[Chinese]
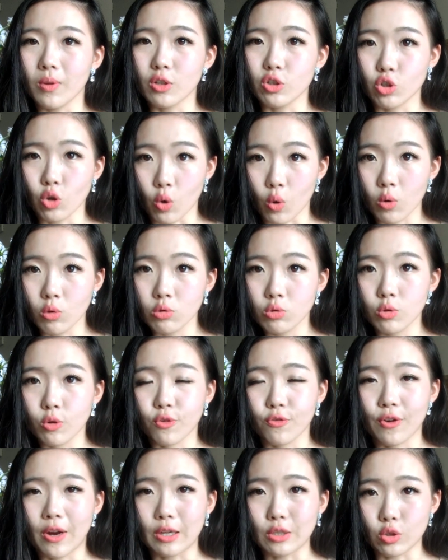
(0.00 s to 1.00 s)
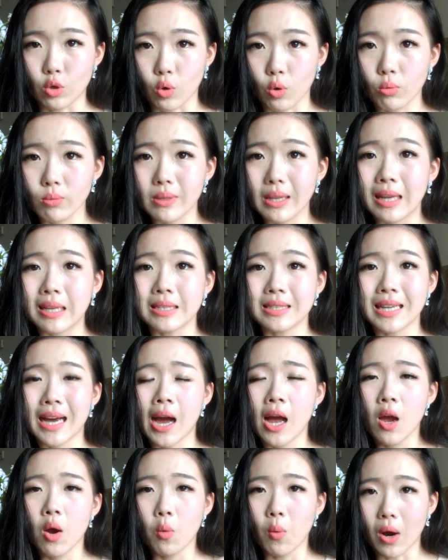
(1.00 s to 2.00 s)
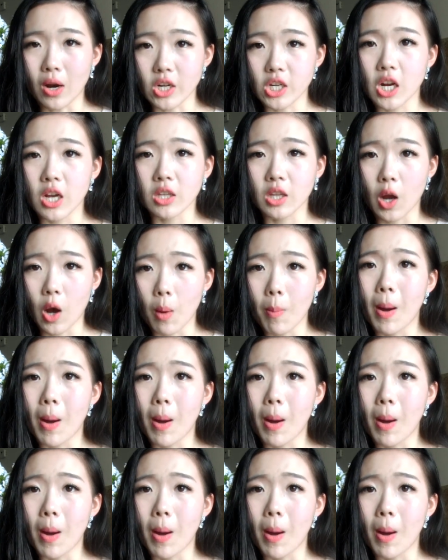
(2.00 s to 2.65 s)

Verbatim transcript: 的手工作坊、手工店家，网上淘